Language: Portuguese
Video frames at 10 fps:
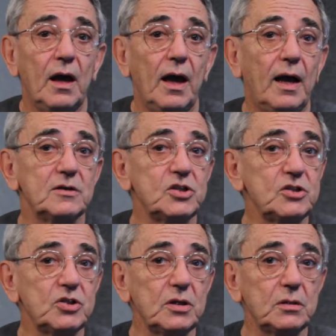a
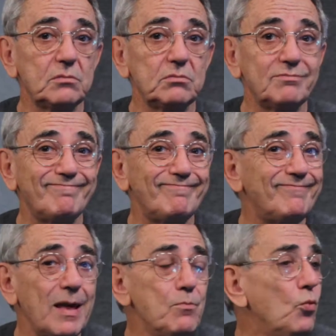gente
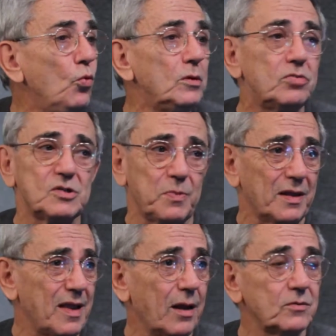tem muito
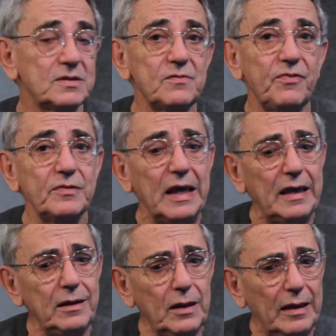espetáculo,
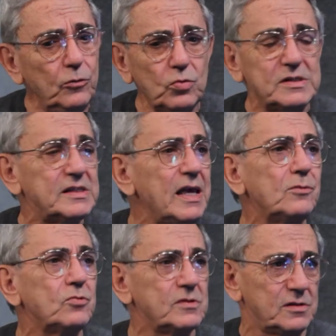em
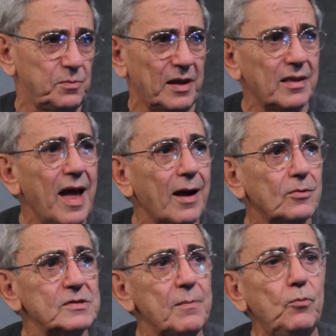200
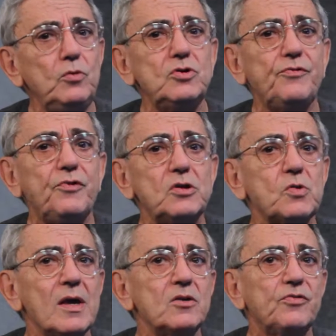espetáculos é muito
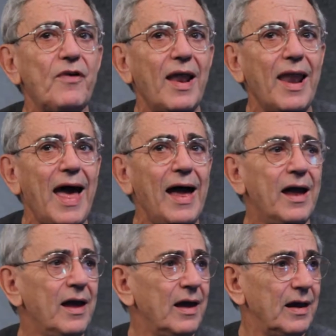difícil a gente falar.
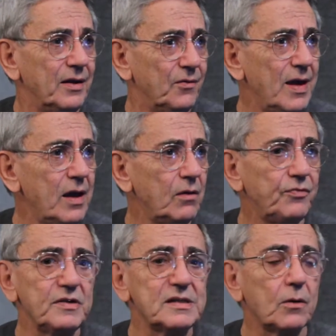Não é?
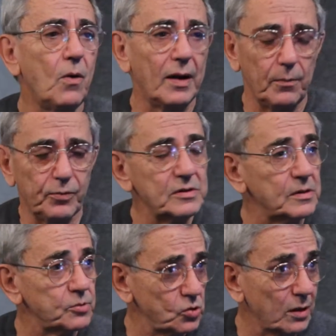Eu fiz agora, por
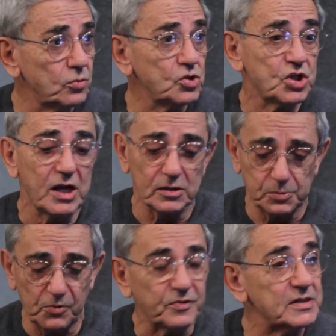exemplo, só do
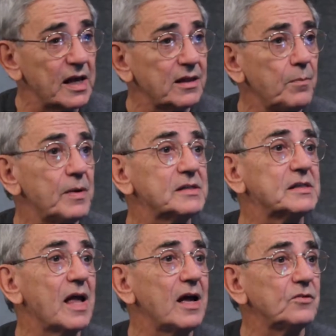Shakespeare, eu fiz A
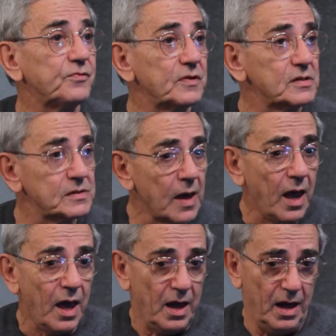Tempestade, fiz
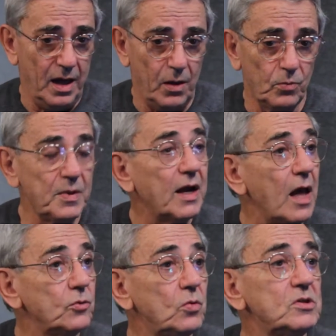é, O
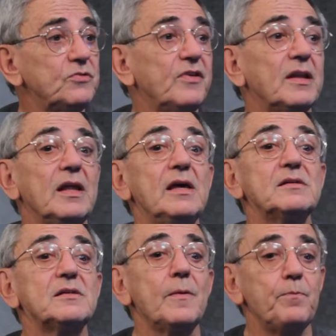Mercador de
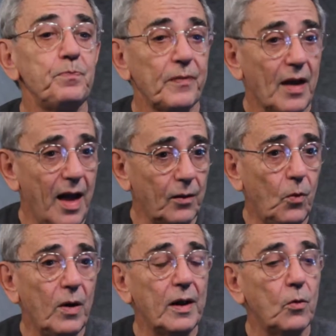Veneza,
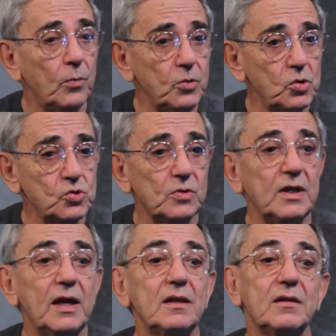agora Romeu e
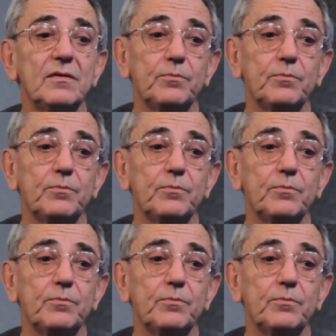Julieta,